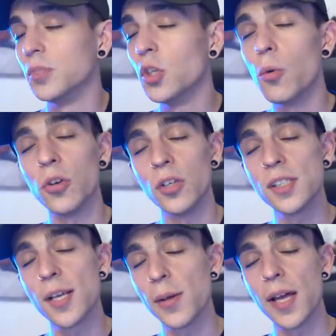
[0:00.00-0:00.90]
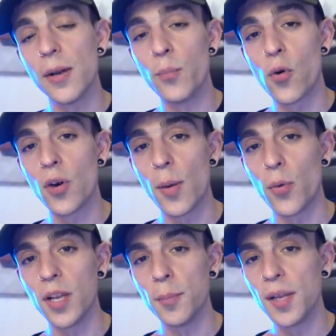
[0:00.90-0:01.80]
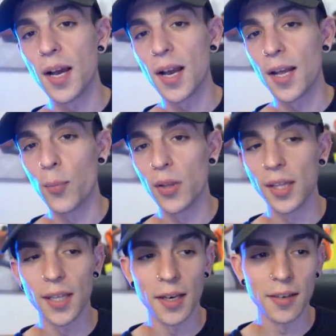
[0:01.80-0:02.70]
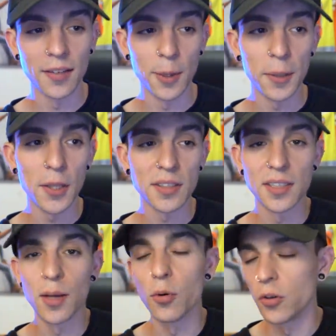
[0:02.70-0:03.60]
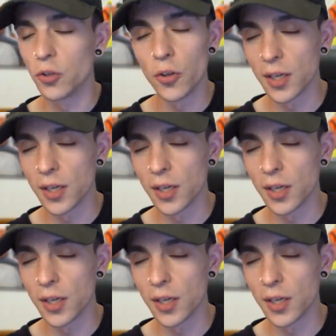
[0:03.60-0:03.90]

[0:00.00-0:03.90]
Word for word: Yo bueno, yo sabía un poco la polémica que podía tener este vídeo, así que bueno, yo